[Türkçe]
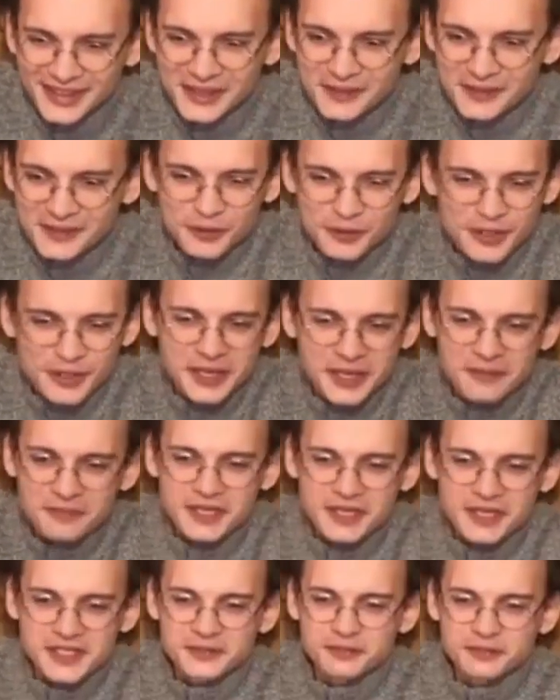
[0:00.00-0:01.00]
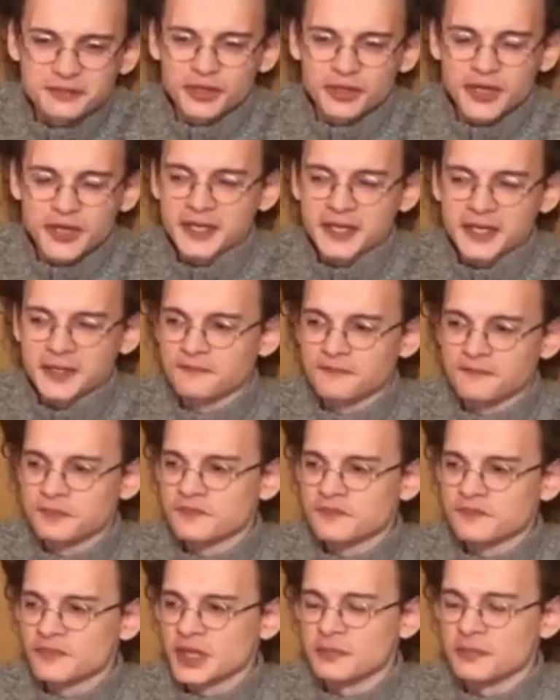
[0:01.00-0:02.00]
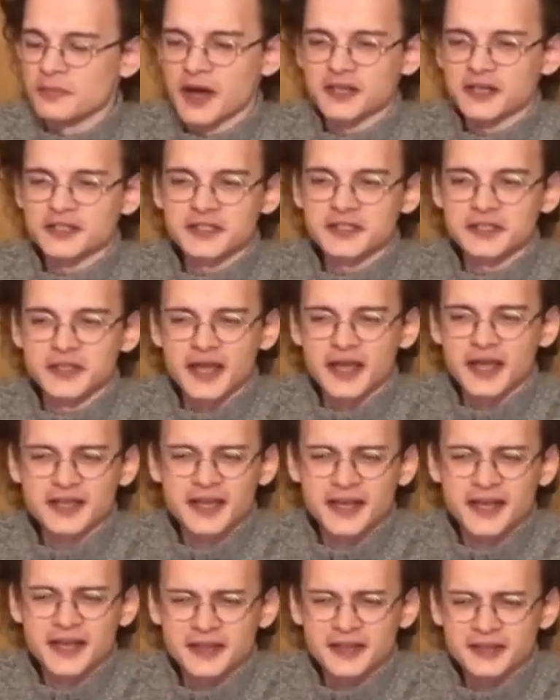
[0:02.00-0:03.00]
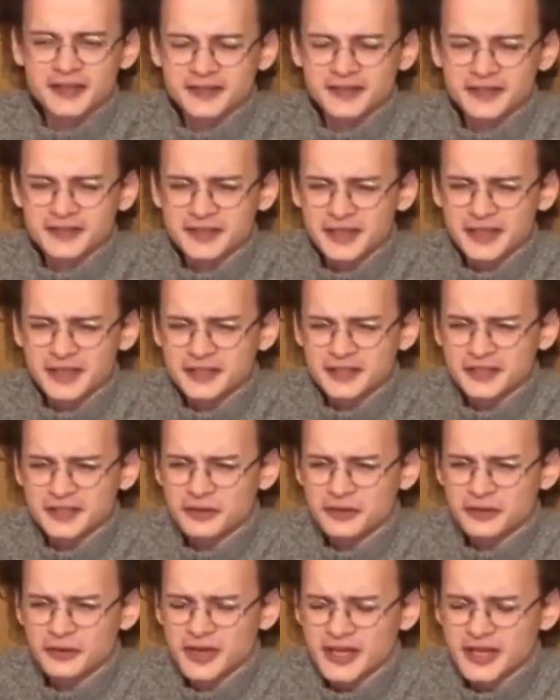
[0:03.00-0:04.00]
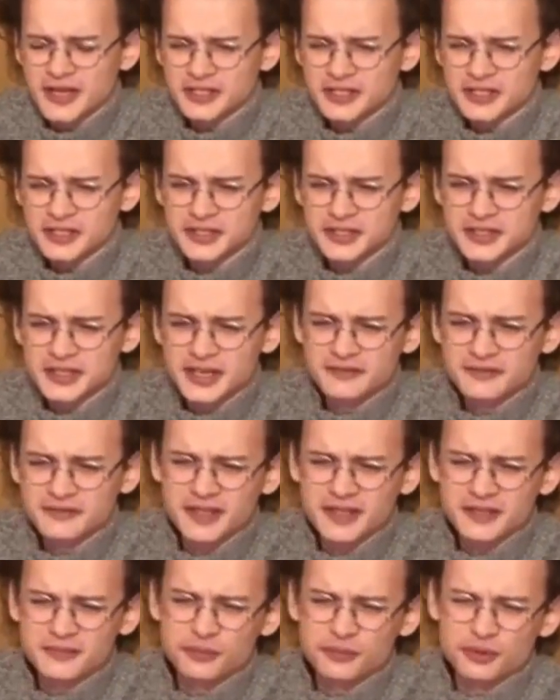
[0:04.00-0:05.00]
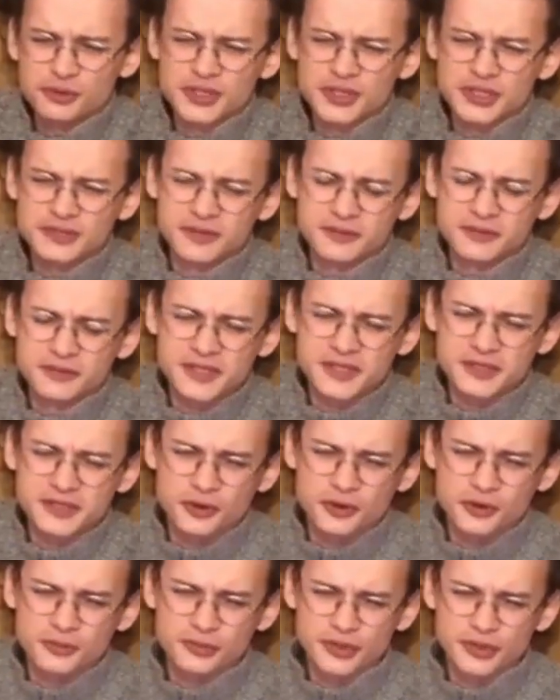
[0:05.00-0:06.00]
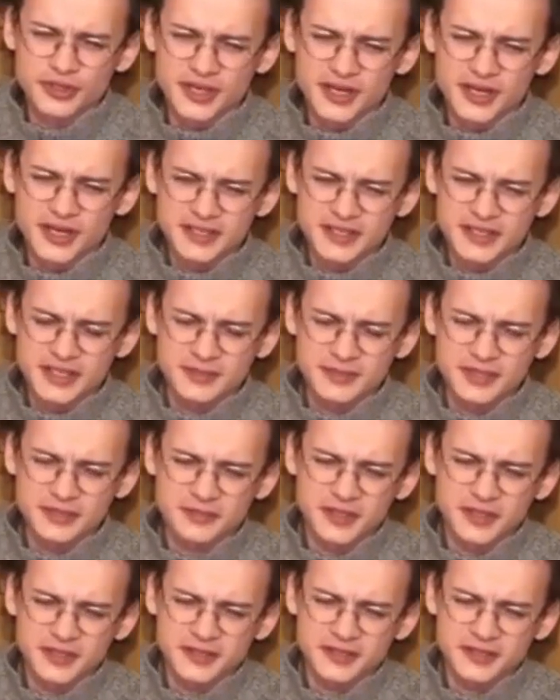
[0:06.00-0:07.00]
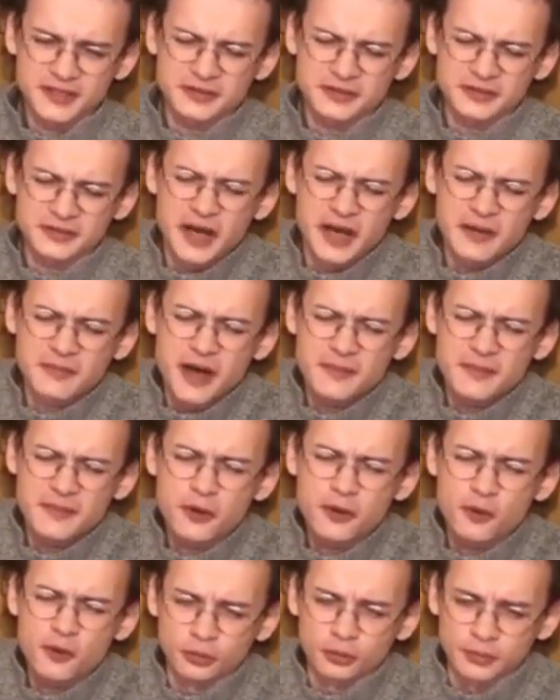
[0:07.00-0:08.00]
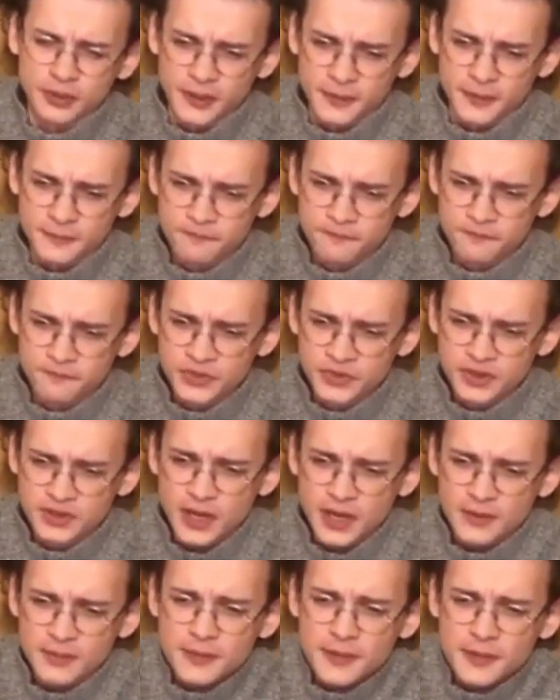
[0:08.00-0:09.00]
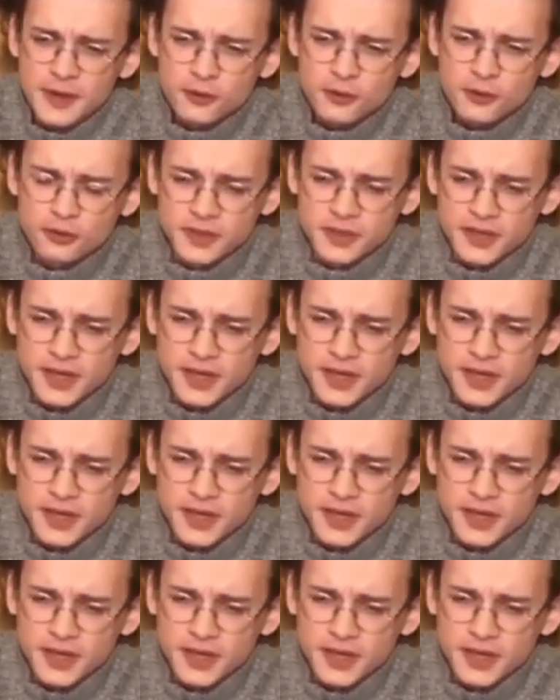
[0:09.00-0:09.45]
Bunlardan bahsetmiyor. Yani Marx'ın Hegel'e getirdiği öyle eleştiriler efendim burun kıvırması yok bu idealiste biz materyaliste tamamen kolpa. Tamamen kolpa.